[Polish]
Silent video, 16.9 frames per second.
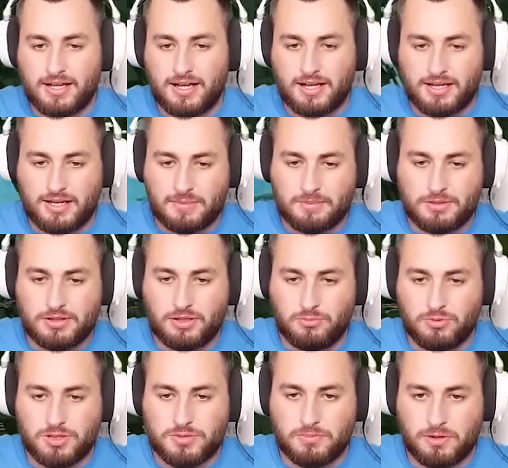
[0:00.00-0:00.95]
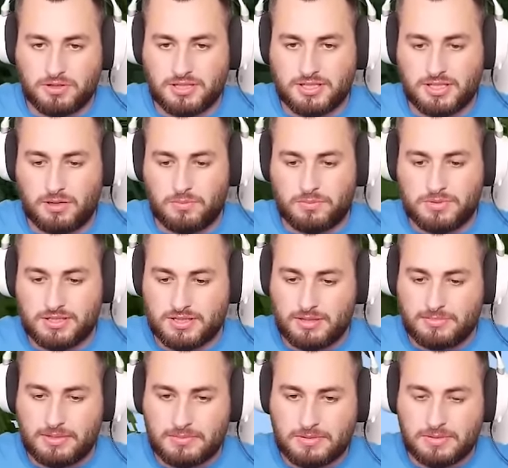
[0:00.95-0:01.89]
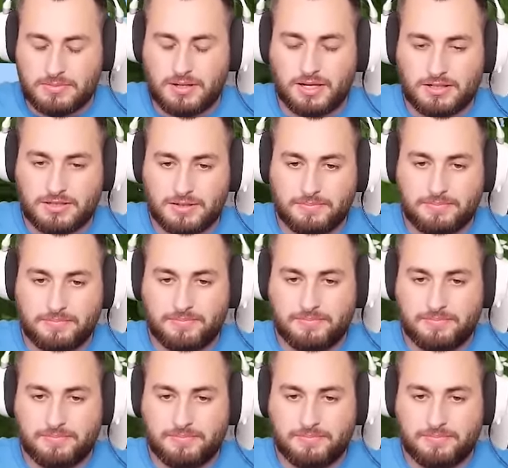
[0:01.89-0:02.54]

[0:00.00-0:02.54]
a jakby co mój smok cię zajął przeze mnie, przepraszam.